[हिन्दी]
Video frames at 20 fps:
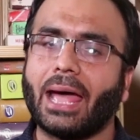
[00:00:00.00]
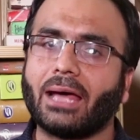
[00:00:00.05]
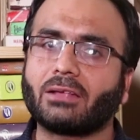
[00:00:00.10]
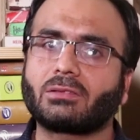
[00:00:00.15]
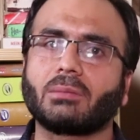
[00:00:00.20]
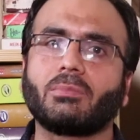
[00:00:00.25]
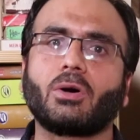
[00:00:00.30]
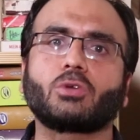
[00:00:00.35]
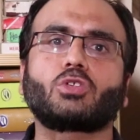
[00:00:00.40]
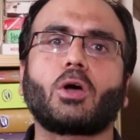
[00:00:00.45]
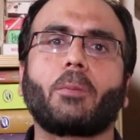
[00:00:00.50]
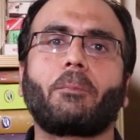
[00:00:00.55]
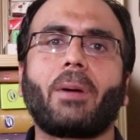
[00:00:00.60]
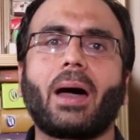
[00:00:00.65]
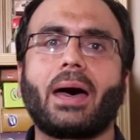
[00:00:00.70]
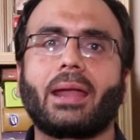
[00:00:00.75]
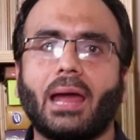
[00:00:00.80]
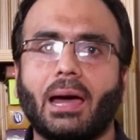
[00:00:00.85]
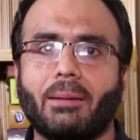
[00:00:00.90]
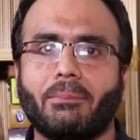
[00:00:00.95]
एस्थमस ऑफ
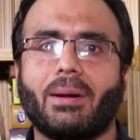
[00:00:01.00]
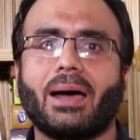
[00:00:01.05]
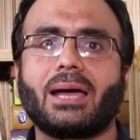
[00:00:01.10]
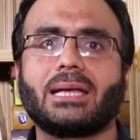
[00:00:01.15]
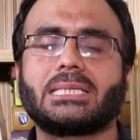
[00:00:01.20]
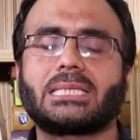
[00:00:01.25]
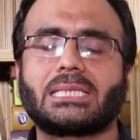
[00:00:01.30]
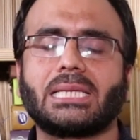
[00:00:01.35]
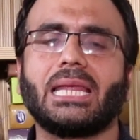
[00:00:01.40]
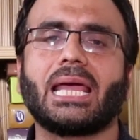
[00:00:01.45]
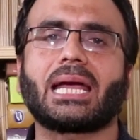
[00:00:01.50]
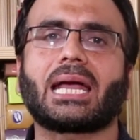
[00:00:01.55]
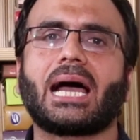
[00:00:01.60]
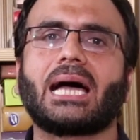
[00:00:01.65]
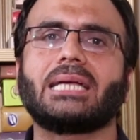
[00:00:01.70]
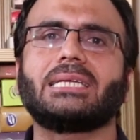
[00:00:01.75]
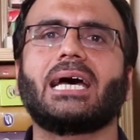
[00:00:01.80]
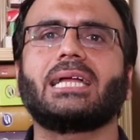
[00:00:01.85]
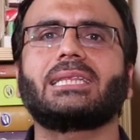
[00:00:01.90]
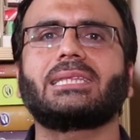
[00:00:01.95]
पानामा इसलिए
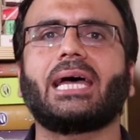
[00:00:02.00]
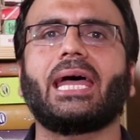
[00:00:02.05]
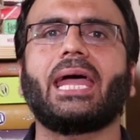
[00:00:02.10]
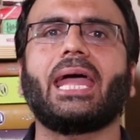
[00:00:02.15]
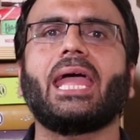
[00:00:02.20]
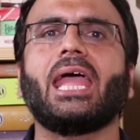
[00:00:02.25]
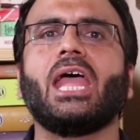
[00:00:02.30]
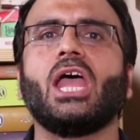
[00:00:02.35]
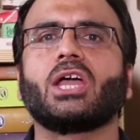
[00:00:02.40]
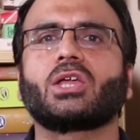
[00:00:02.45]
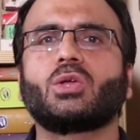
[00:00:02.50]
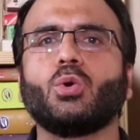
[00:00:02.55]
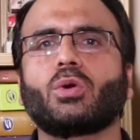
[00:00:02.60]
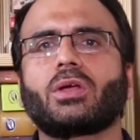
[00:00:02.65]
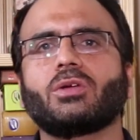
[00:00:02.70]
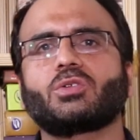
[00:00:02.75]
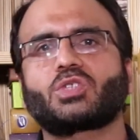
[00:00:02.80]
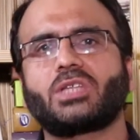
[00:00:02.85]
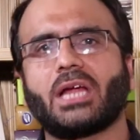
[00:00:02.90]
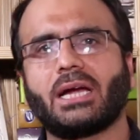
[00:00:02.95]
कहा जाता है
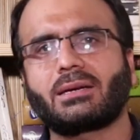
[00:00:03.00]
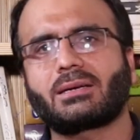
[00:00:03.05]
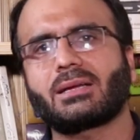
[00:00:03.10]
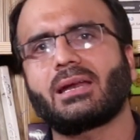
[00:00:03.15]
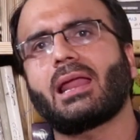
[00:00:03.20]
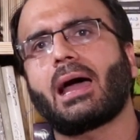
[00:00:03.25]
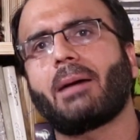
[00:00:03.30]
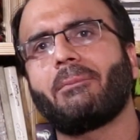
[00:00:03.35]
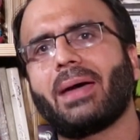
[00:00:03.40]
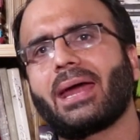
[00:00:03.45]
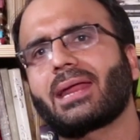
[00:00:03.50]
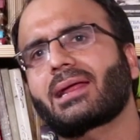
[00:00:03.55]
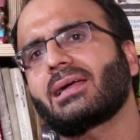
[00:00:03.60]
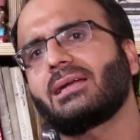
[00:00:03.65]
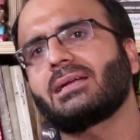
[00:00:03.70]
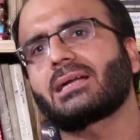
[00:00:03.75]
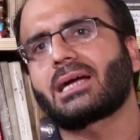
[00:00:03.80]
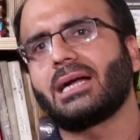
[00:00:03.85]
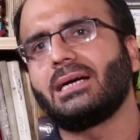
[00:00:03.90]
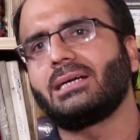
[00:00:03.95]
क्योंकि सेंट्रल
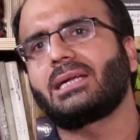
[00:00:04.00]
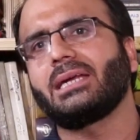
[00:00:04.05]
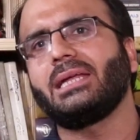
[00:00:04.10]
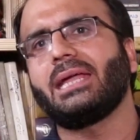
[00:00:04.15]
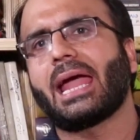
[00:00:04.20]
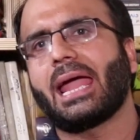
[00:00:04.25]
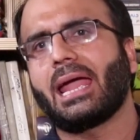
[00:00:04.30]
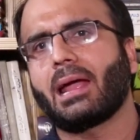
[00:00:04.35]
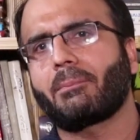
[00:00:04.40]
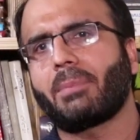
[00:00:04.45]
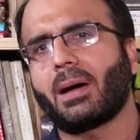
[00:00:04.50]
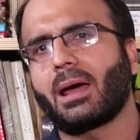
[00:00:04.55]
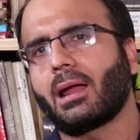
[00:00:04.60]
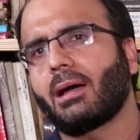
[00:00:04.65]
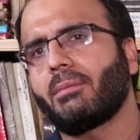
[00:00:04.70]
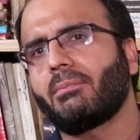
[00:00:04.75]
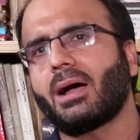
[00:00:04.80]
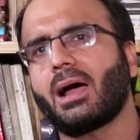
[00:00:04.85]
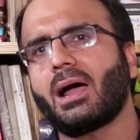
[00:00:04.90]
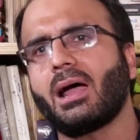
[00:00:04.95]
अमेरिकन कंट्री है एक
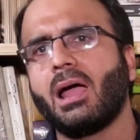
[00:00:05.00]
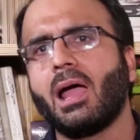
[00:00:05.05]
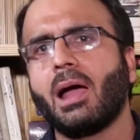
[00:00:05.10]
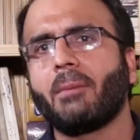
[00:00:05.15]
पानामा